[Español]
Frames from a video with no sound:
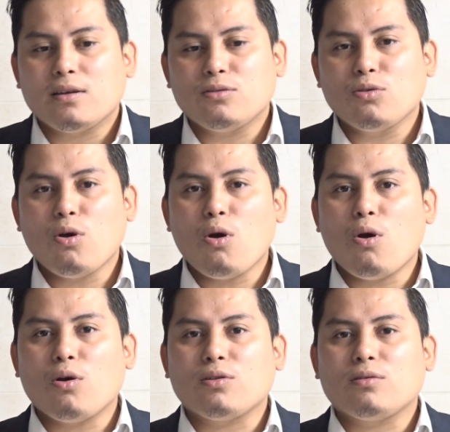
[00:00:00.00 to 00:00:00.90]

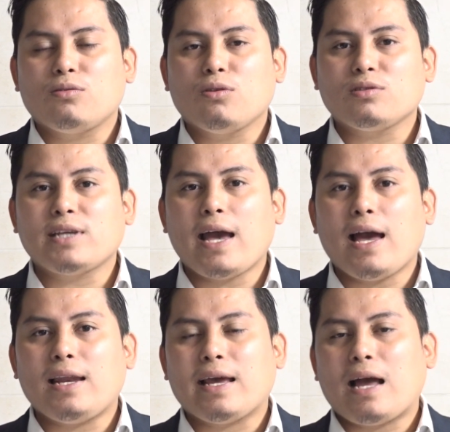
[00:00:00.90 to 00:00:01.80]
no, no
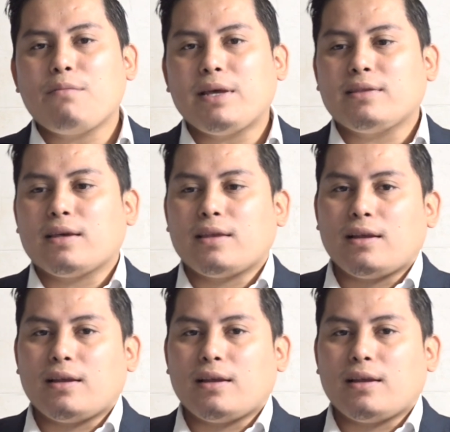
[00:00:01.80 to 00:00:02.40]
sea legalmente